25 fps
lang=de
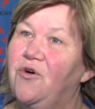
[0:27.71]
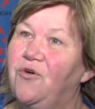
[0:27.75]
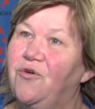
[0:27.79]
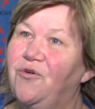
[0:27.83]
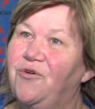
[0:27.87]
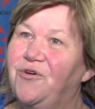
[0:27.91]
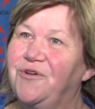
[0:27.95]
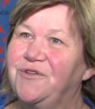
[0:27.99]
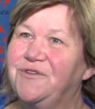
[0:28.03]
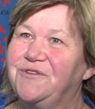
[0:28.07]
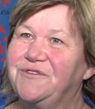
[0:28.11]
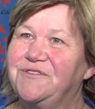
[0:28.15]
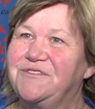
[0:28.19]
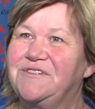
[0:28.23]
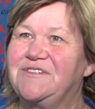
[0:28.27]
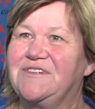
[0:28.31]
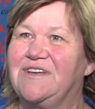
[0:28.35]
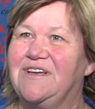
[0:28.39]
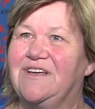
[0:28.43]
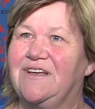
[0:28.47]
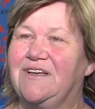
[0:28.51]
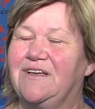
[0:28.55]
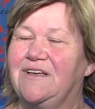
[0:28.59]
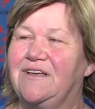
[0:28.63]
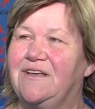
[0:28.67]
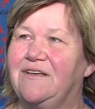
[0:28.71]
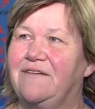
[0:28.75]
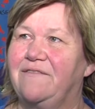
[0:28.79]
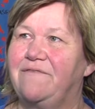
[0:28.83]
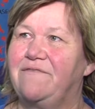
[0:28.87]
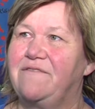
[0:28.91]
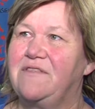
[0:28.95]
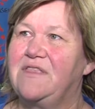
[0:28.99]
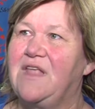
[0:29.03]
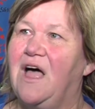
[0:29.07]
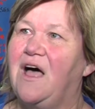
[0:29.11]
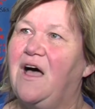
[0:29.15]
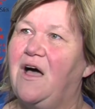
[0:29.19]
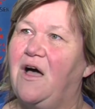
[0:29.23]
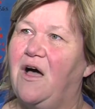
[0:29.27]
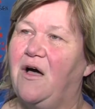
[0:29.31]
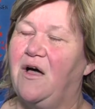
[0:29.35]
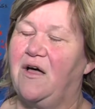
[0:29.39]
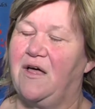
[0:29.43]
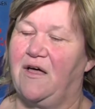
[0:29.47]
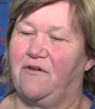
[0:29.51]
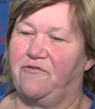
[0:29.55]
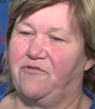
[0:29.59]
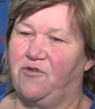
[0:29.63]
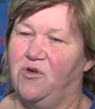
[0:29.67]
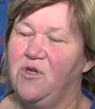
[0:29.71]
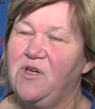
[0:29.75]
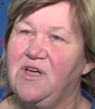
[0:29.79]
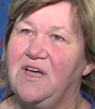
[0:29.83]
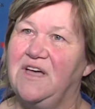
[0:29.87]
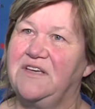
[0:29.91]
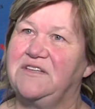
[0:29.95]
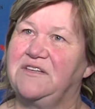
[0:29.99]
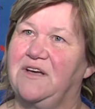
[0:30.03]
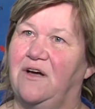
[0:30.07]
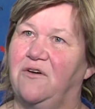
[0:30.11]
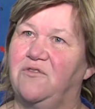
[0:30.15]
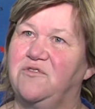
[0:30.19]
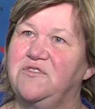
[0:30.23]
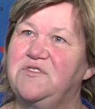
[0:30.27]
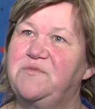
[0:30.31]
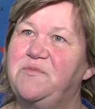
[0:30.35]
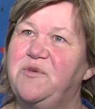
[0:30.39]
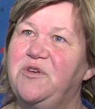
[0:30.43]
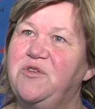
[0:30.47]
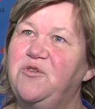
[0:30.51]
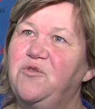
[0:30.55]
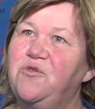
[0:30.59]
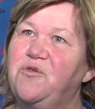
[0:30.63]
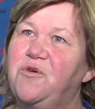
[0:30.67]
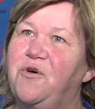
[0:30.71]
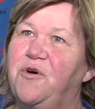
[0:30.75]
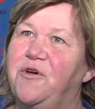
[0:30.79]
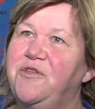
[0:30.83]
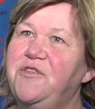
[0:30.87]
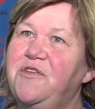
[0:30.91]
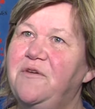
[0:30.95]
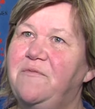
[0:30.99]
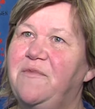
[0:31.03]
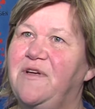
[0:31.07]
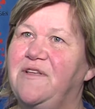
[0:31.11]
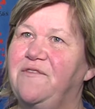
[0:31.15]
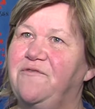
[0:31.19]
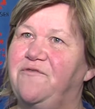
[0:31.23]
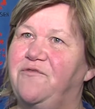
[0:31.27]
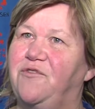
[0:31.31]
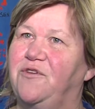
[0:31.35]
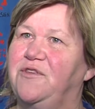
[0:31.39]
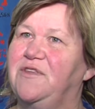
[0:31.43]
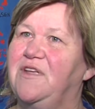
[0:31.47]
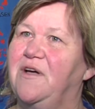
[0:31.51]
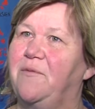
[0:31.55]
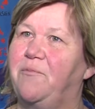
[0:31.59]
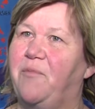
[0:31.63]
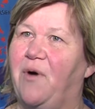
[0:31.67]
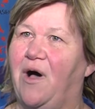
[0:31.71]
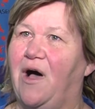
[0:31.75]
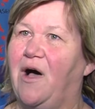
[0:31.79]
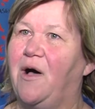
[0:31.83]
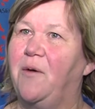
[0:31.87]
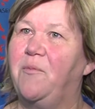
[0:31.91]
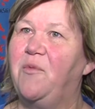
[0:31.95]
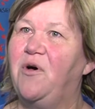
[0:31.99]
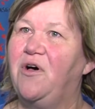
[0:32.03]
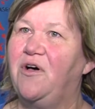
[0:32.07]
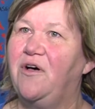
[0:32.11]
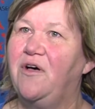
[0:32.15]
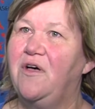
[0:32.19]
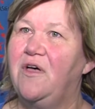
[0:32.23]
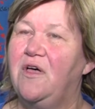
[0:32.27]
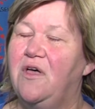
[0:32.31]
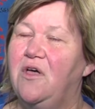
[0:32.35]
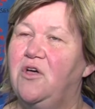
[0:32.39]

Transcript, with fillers: und äh, nach erfolgreicher Ausbildung konnte man von der Barmer